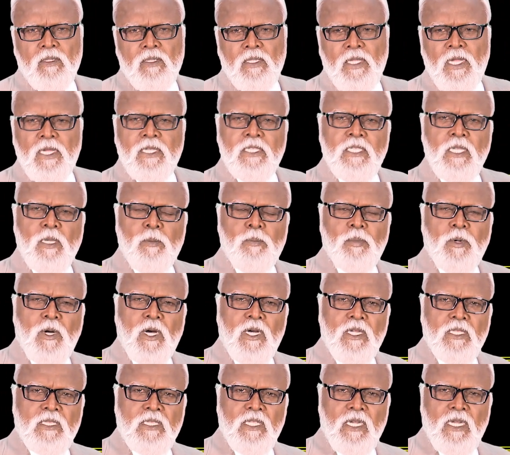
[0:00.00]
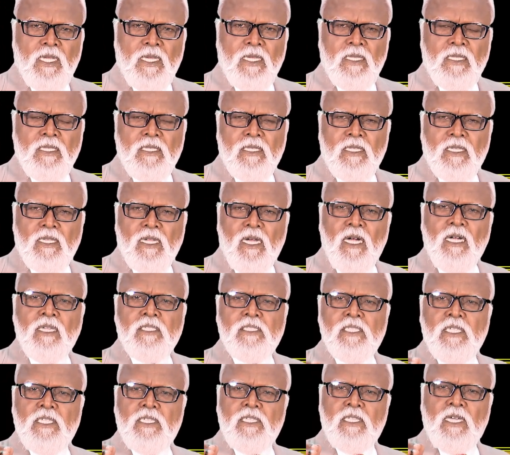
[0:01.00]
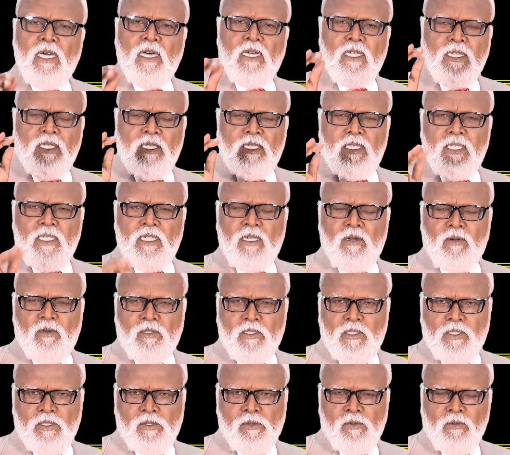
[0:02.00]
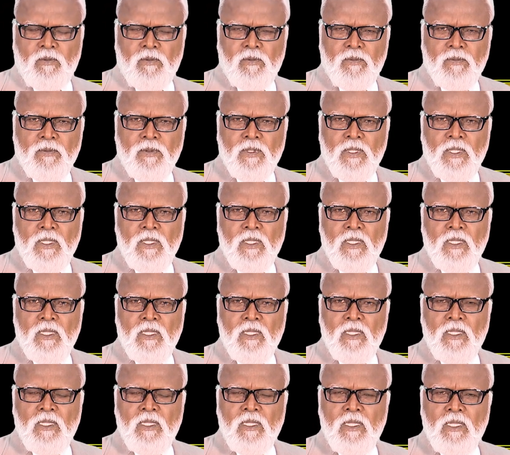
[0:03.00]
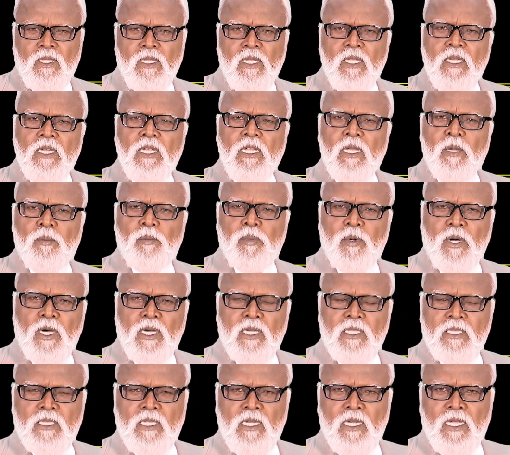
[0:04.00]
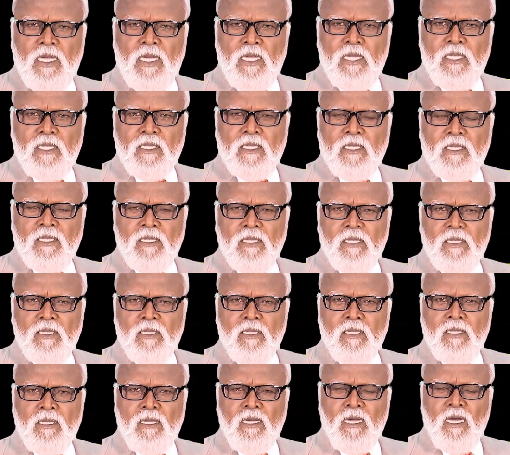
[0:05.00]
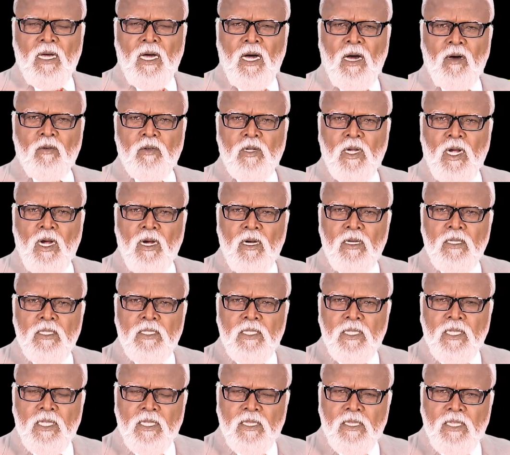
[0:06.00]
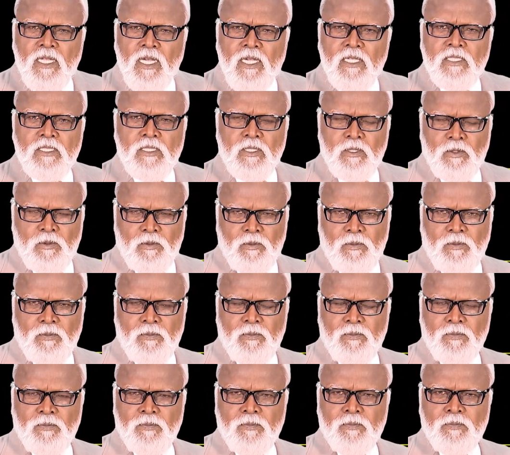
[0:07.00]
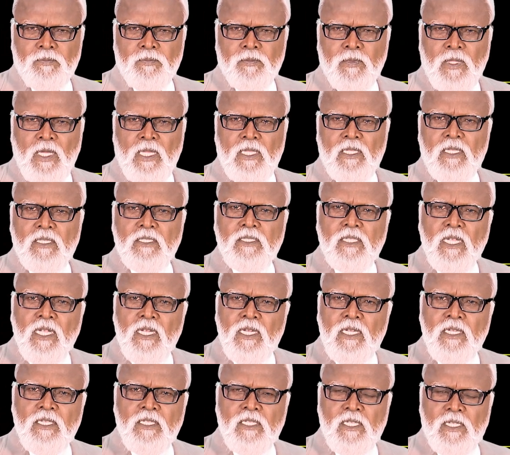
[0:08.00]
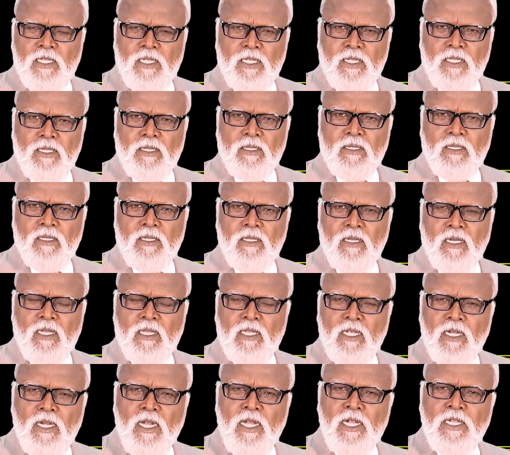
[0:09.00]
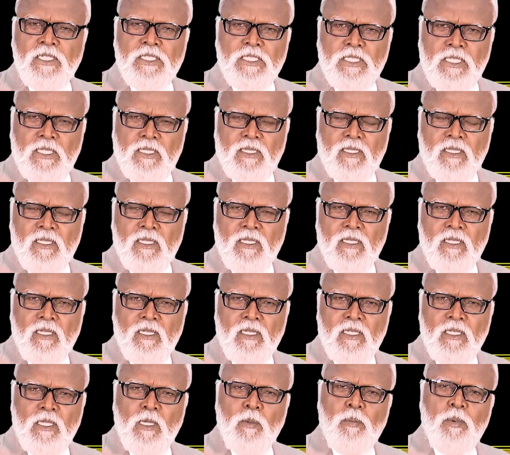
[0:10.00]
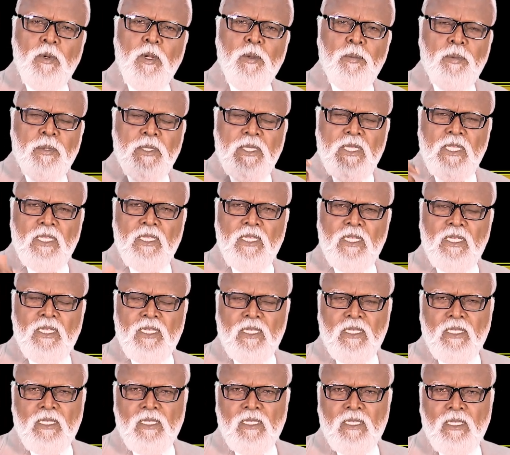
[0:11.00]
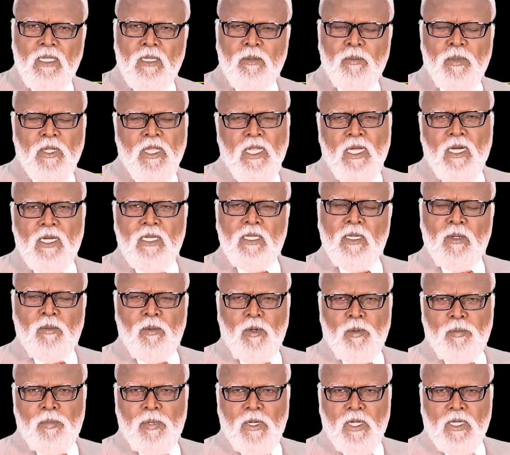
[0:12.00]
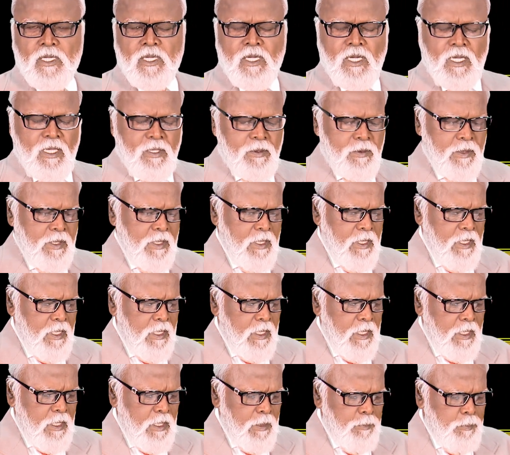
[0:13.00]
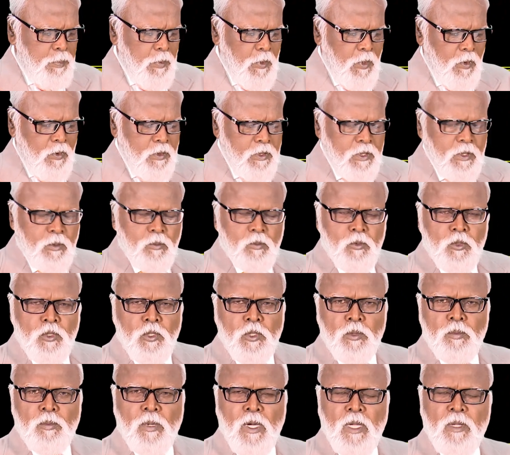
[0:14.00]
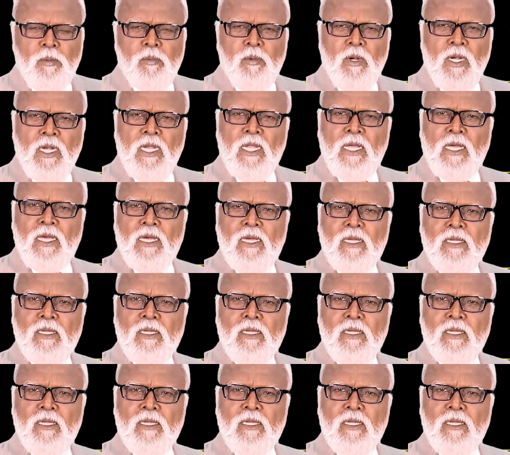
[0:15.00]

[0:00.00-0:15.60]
நேற்றைய பாடத்தில் ராஜா யார் என்று கவனித்தோம் இன்றைய பாடத்தில் அவர் ஆளுகிற தேசம் அந்த டெரிட்டரி அந்த நேஷன் எப்படிப்பட்டது என்பதாக நம்ம பார்க்கலாம் இப்போது இந்த முழு பைபிளில்